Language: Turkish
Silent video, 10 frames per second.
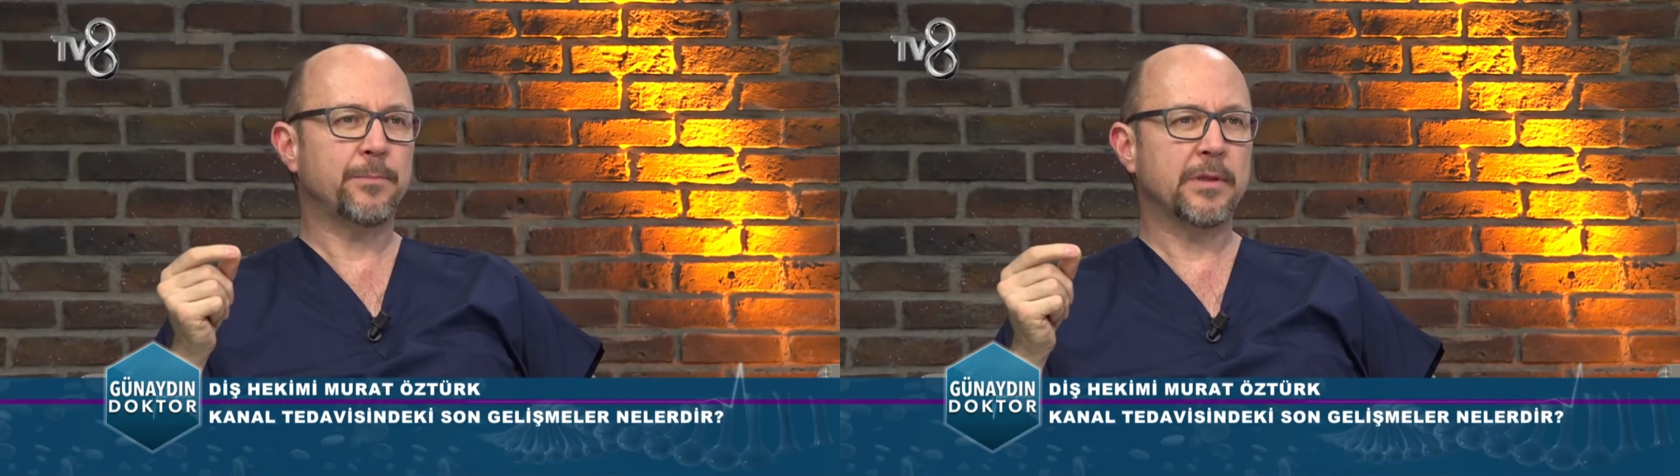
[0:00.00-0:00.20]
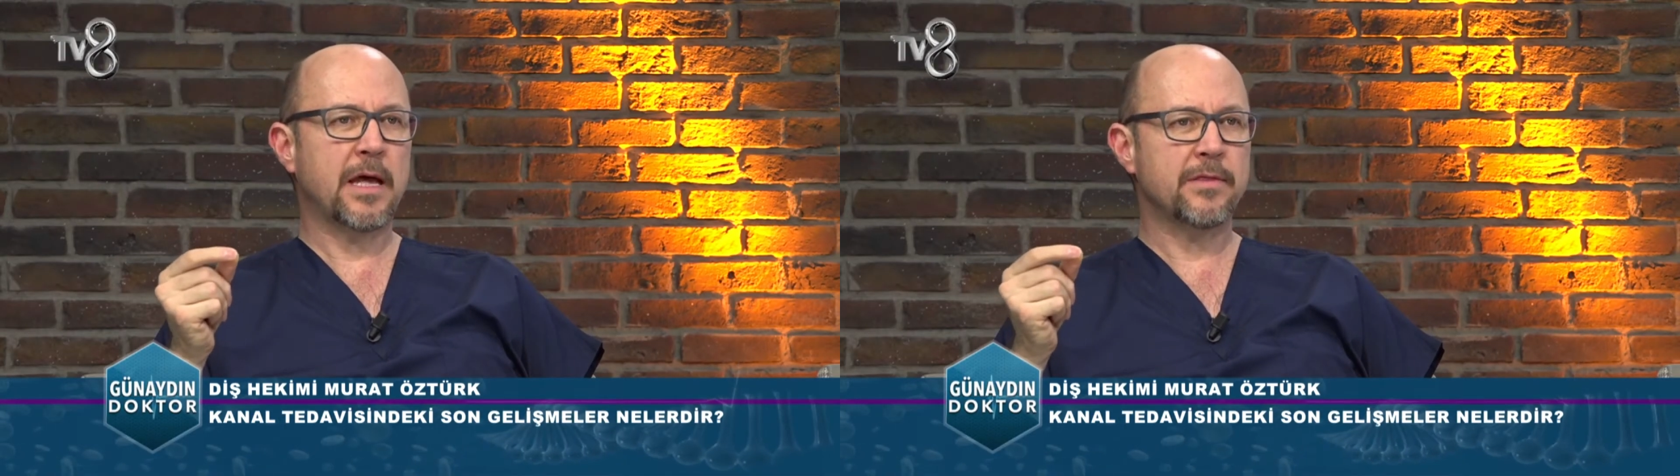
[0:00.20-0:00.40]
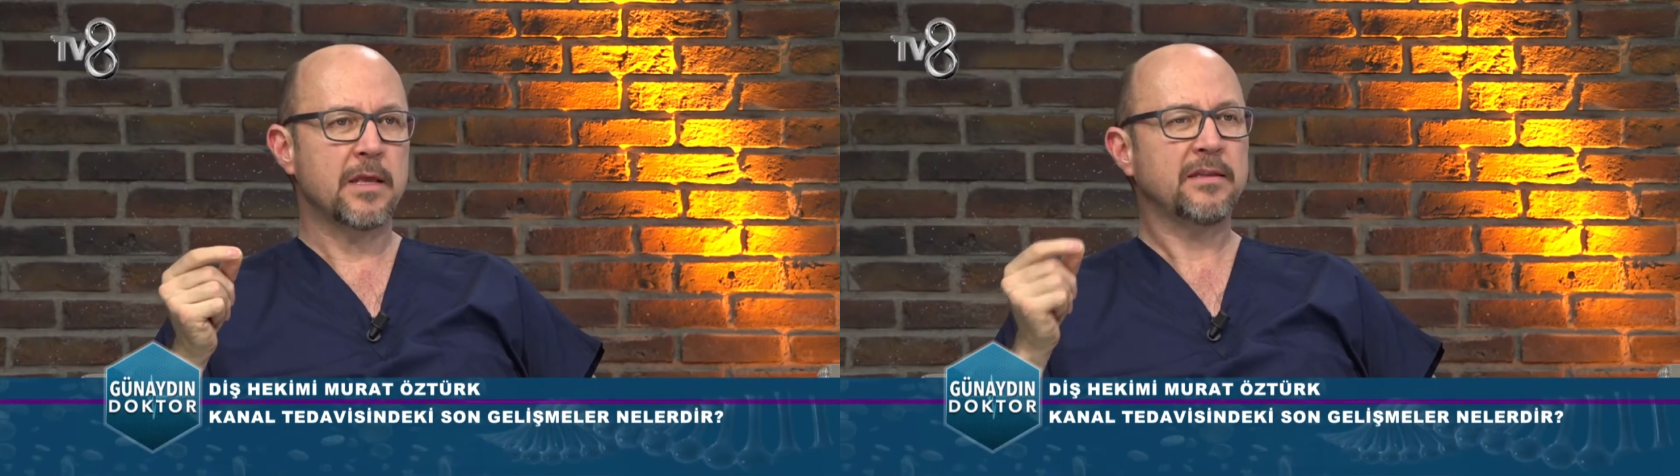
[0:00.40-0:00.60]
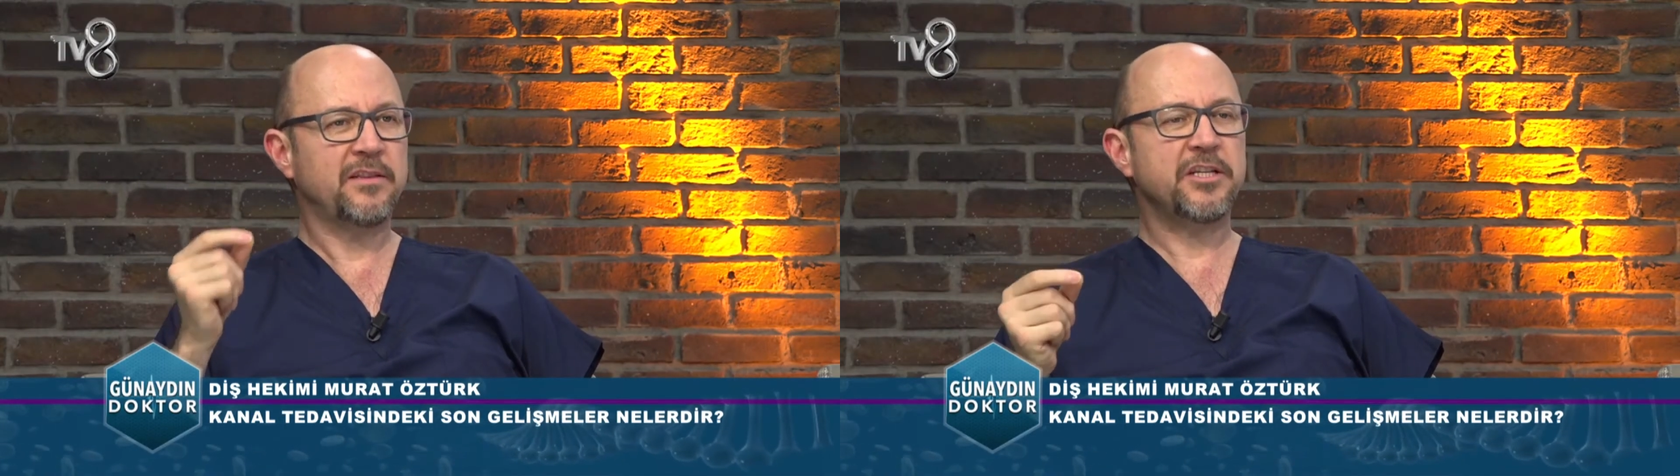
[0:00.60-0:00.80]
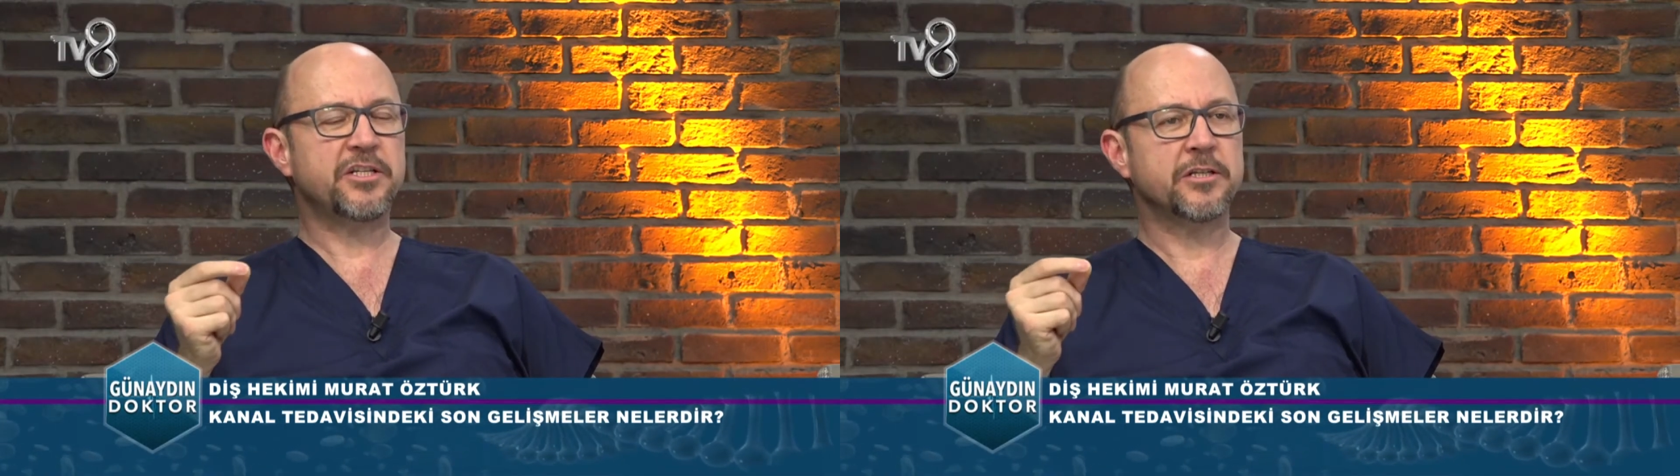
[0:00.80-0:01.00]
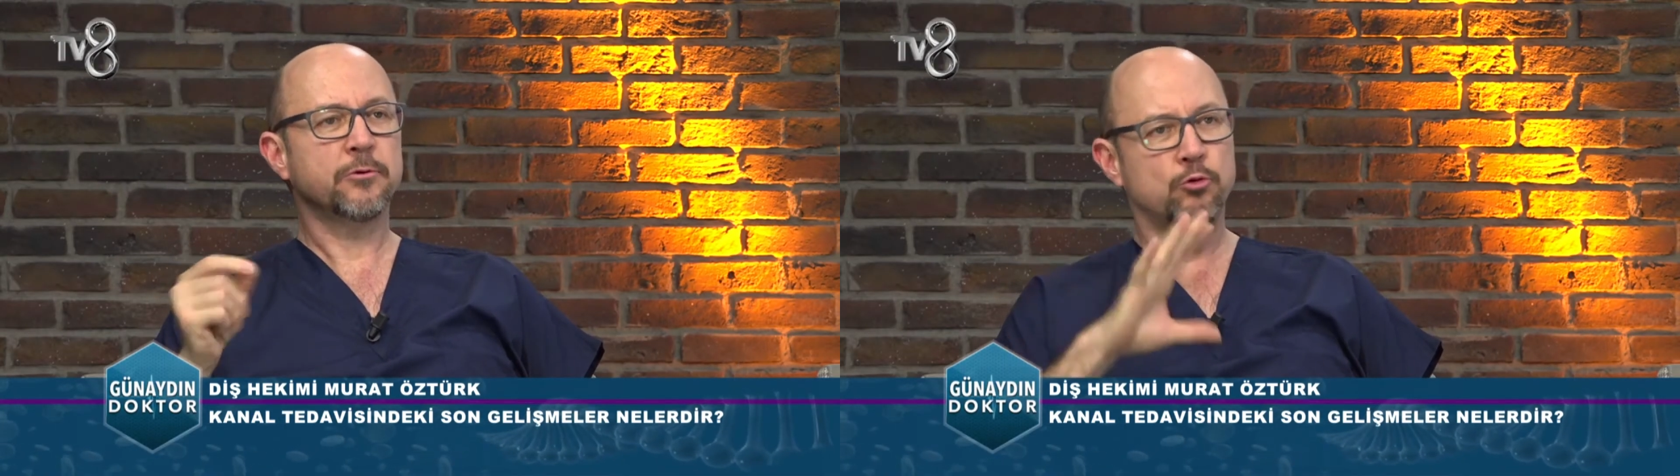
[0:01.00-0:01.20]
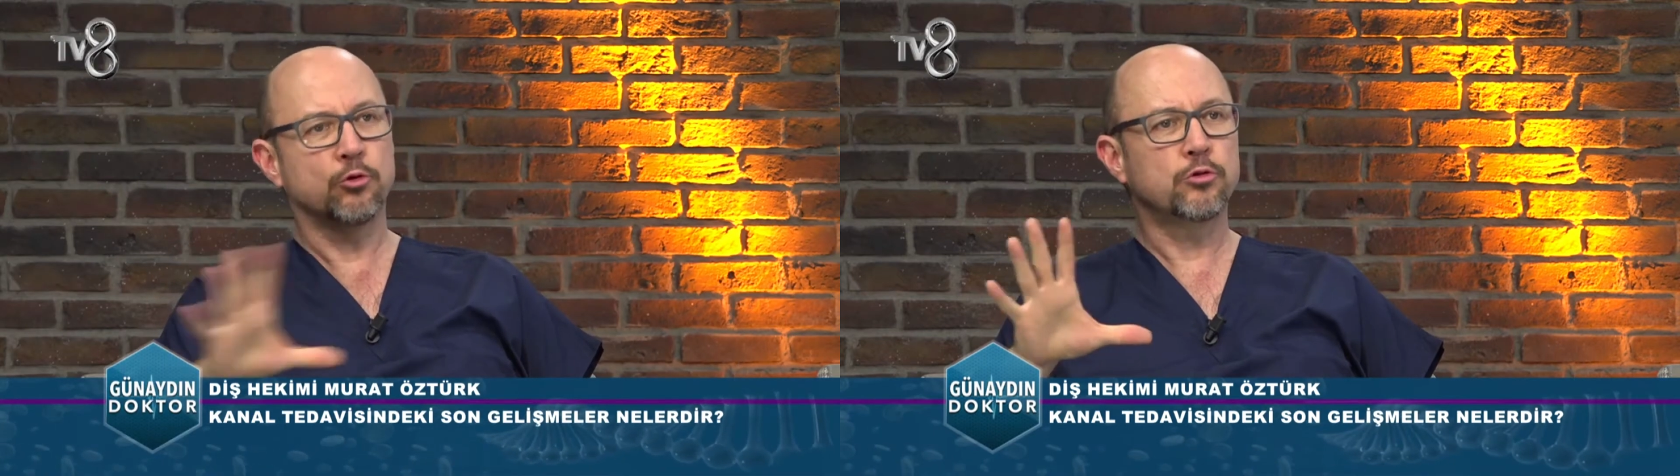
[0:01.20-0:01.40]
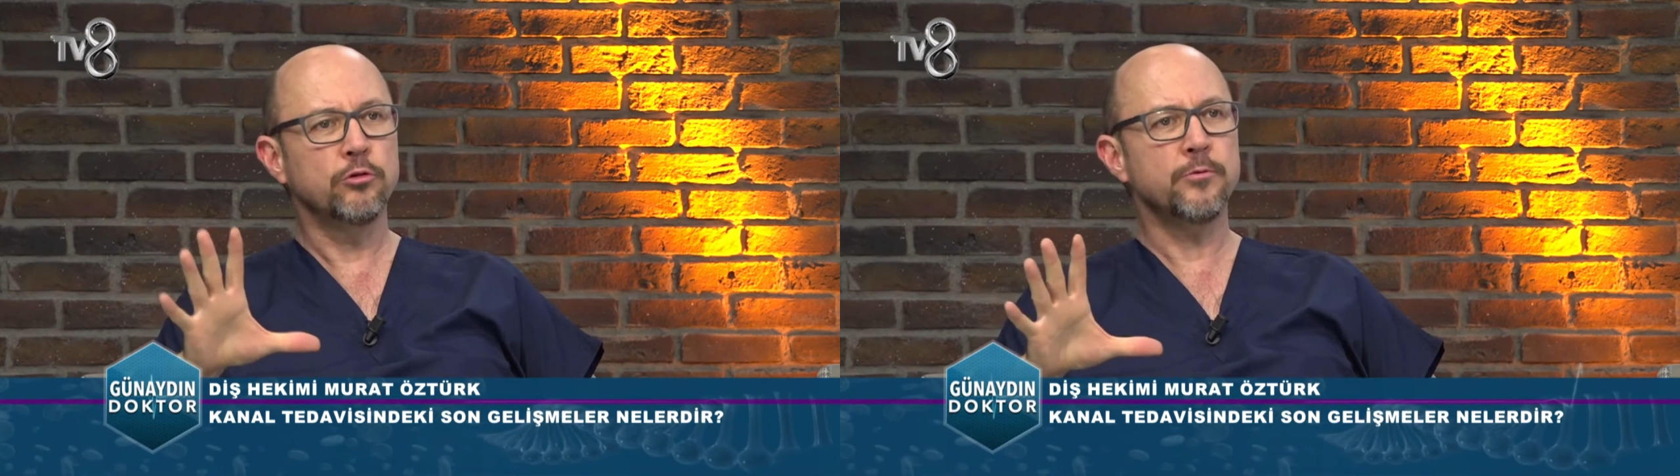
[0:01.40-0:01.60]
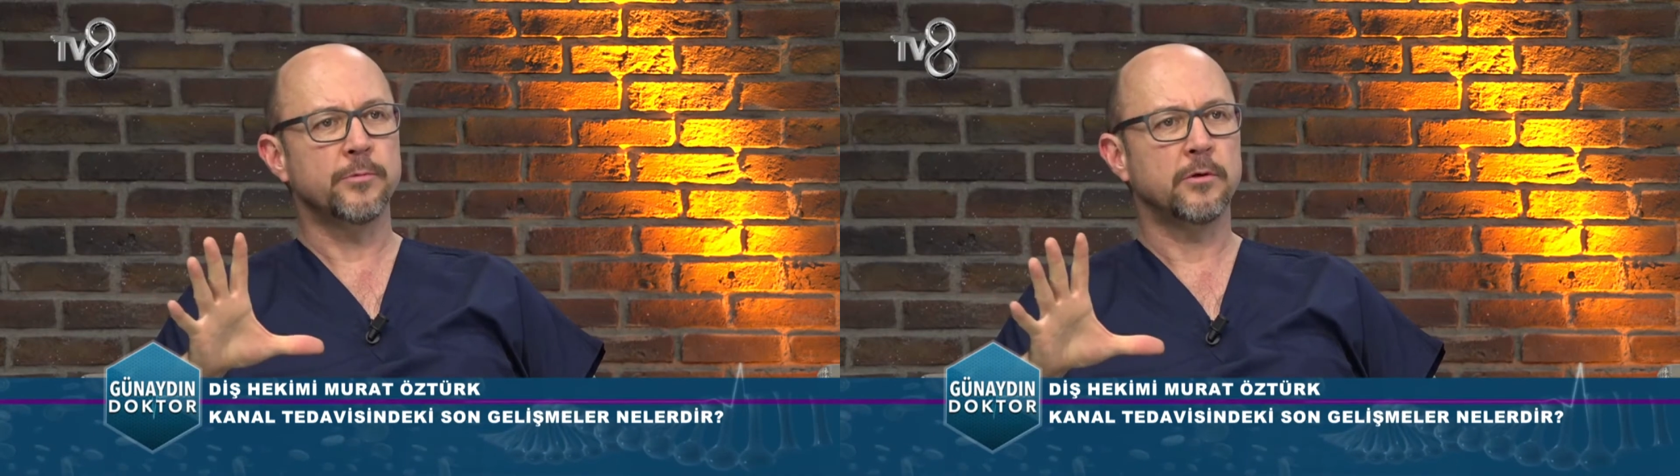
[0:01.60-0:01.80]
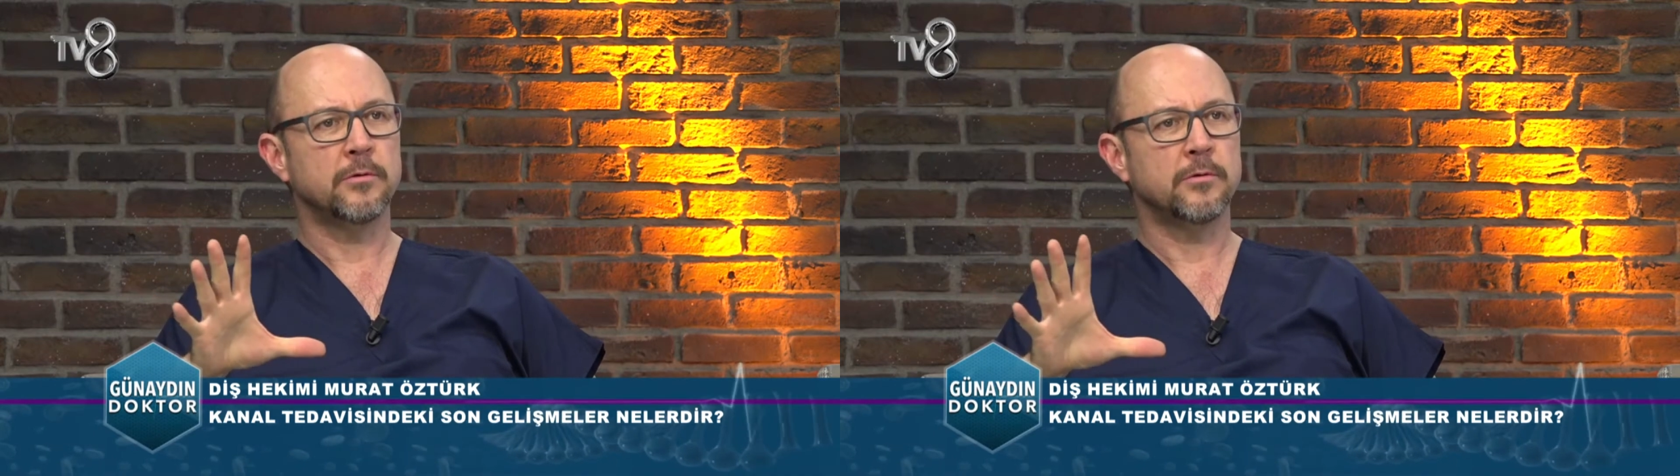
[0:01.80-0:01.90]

yapılan diş kurtulur mu?